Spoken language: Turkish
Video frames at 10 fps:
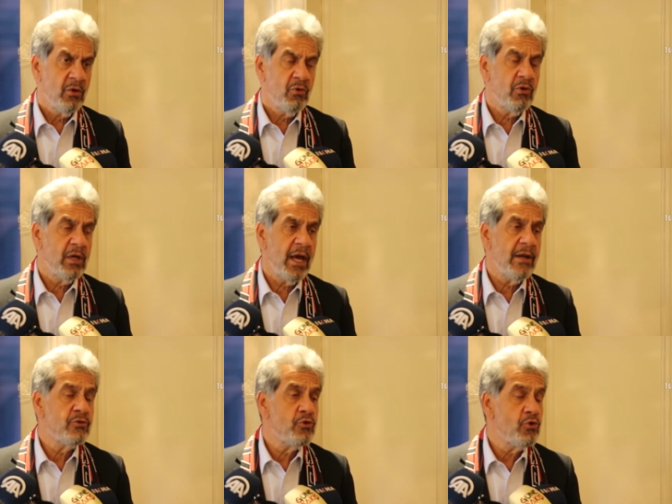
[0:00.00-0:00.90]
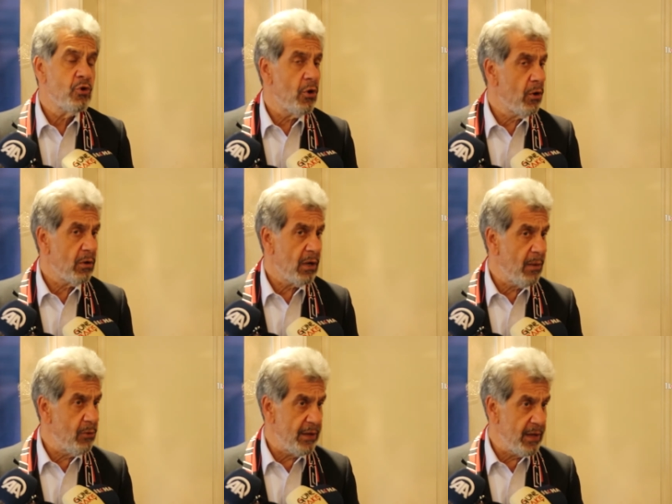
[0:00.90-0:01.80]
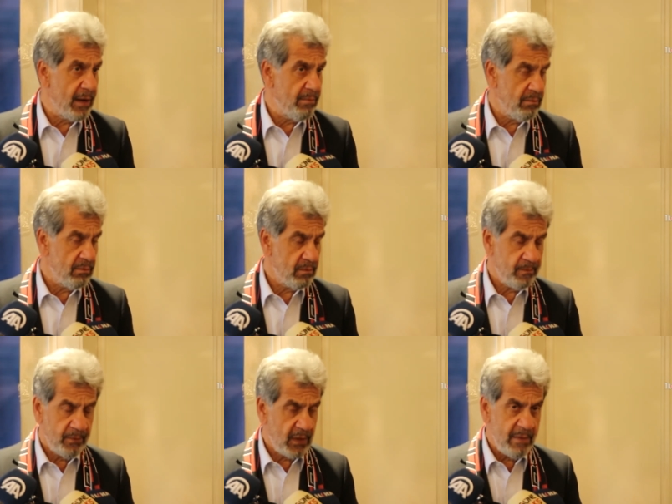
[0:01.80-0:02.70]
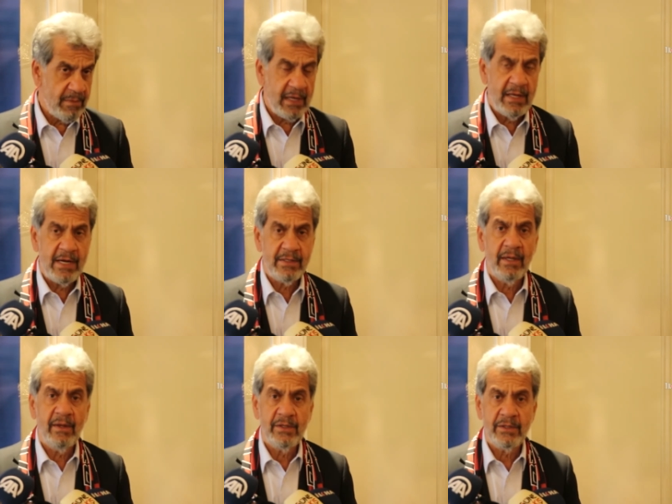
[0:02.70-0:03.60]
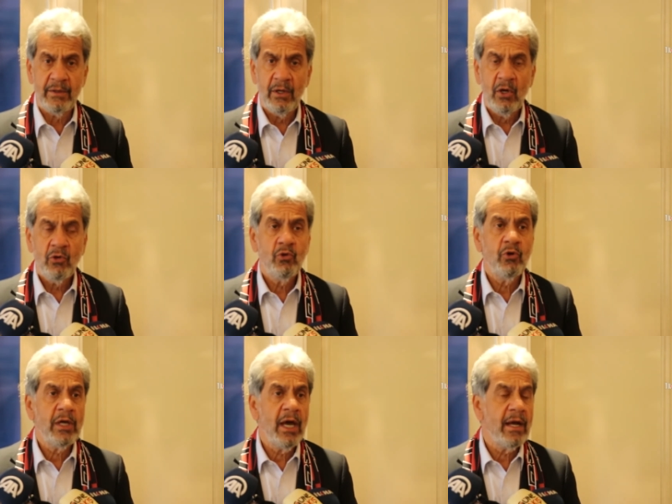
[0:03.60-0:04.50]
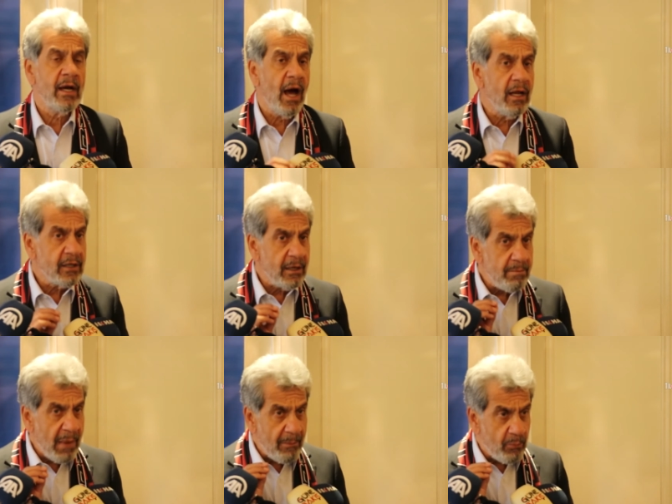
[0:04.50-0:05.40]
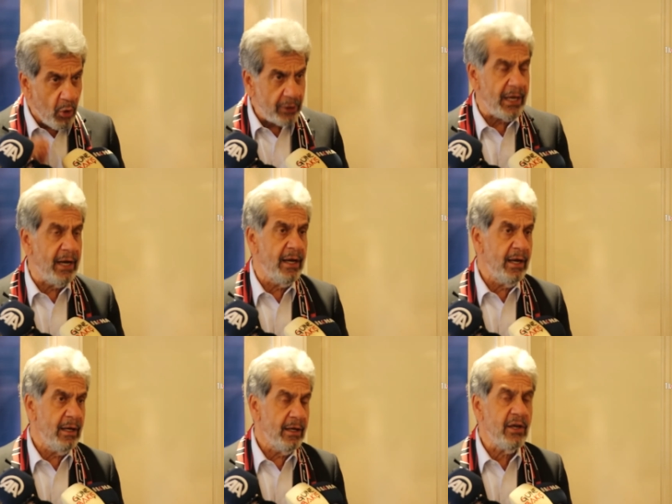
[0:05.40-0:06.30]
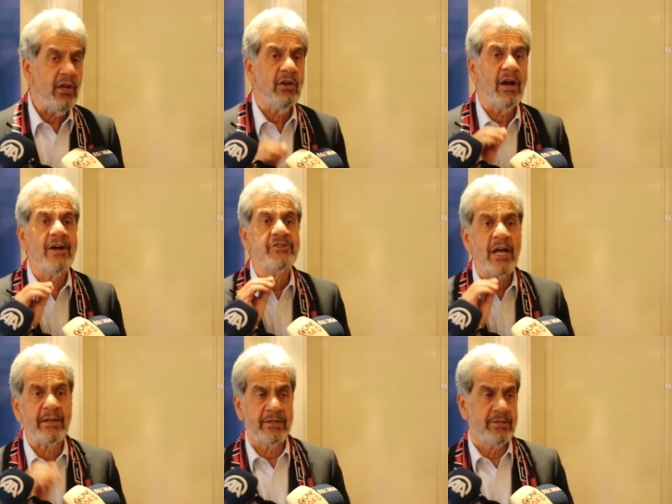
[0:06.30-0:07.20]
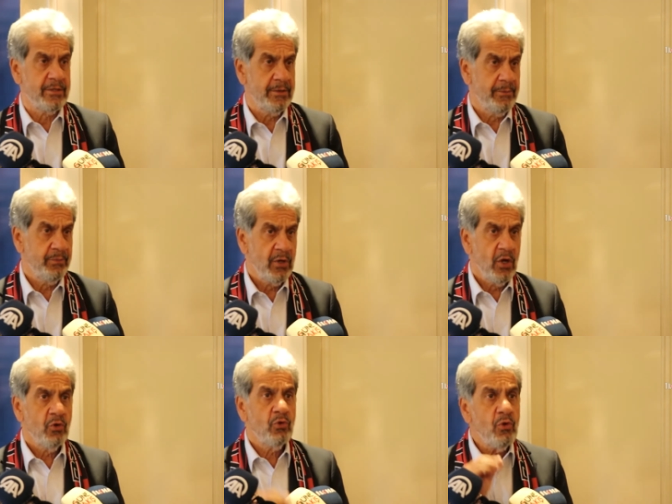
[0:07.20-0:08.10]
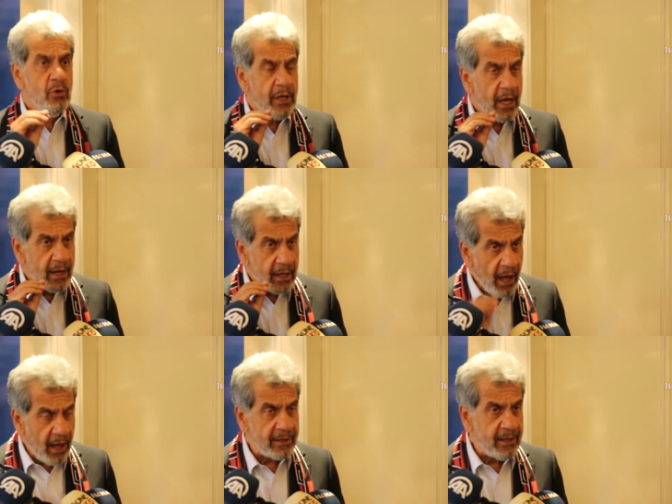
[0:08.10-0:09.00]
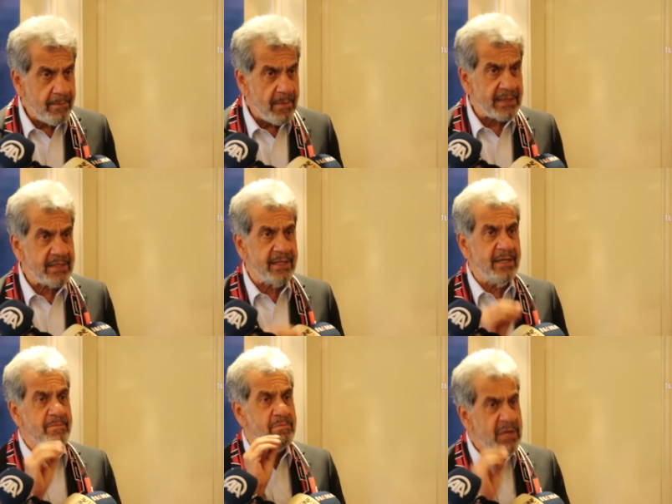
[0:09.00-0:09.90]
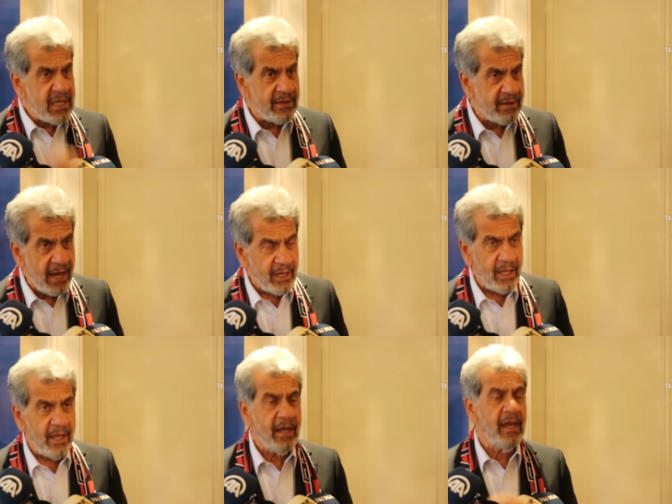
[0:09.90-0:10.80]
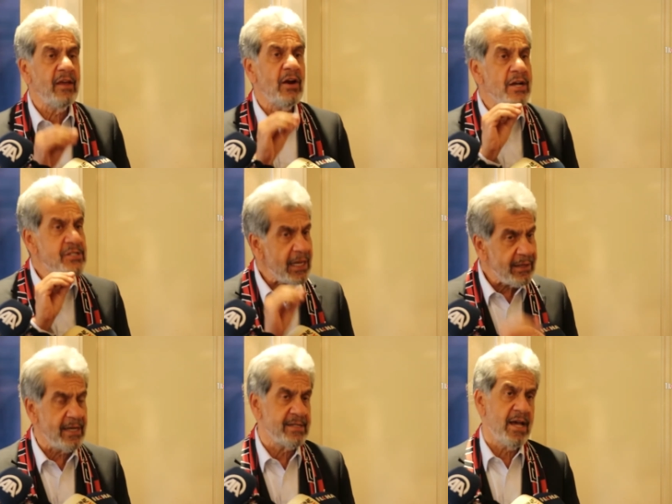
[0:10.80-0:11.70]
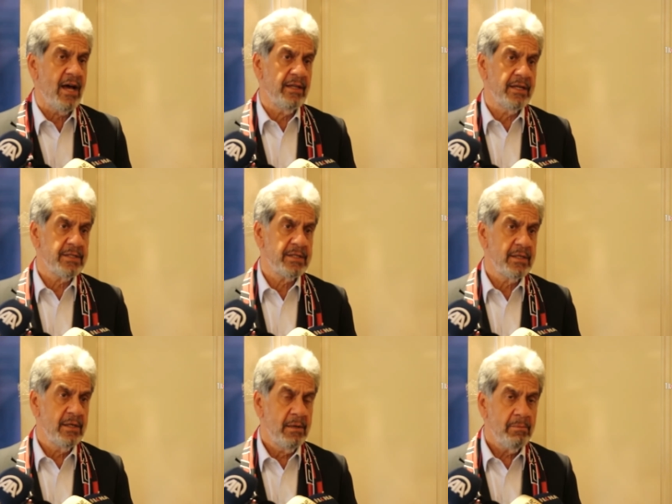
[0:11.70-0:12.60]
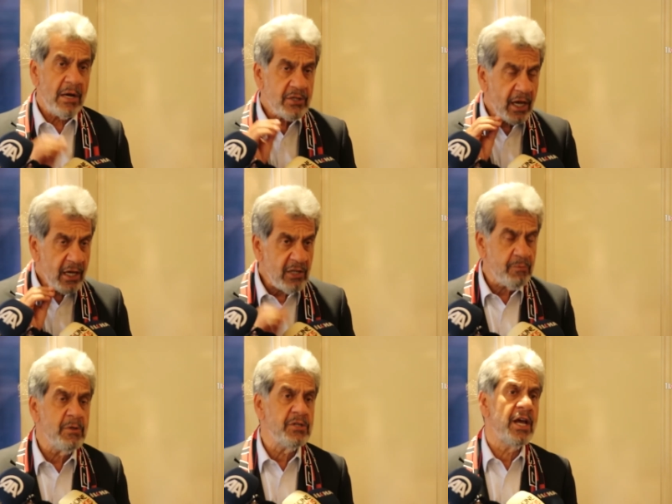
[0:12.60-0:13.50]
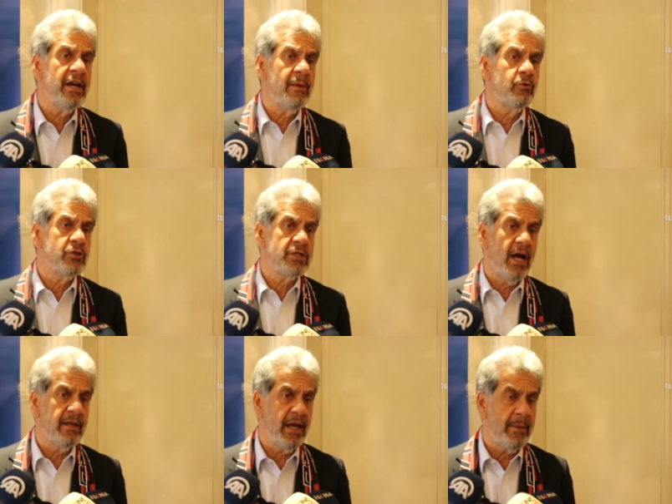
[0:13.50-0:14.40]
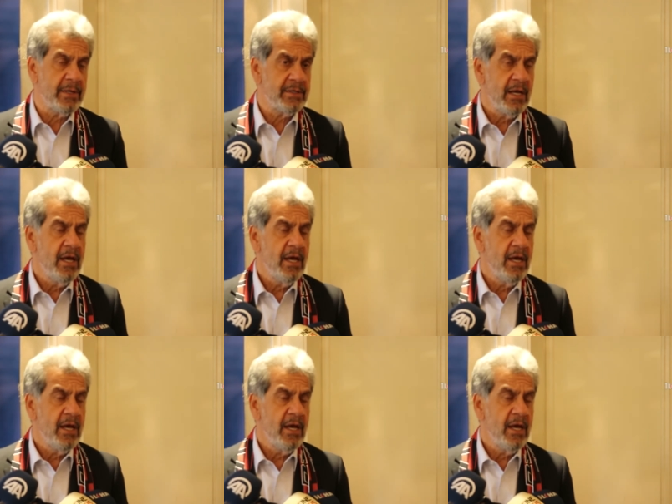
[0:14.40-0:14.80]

Türkiye'nin çünkü kabul edelim kim ne derse desin Türkiye'nin kalkınma modeli ihracattır. Türkiye'nin kalkınmasını bir tek ihracatla sağlarız. Başka hiçbir şeyle bunu sağlayamayız.